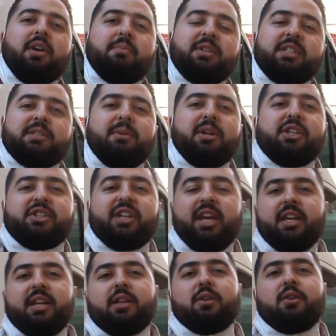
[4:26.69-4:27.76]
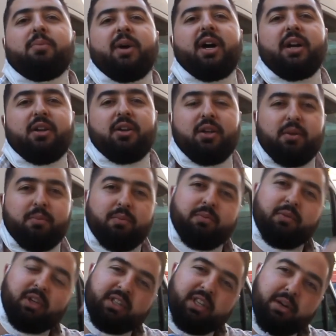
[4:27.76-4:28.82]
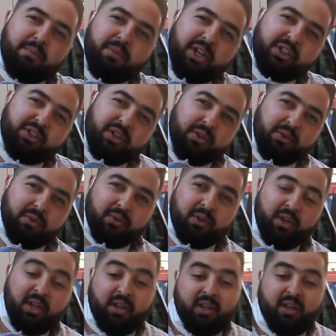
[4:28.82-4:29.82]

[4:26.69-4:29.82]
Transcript: بالنسبه للشاحنات الكبار اللي اكثر من 20 طن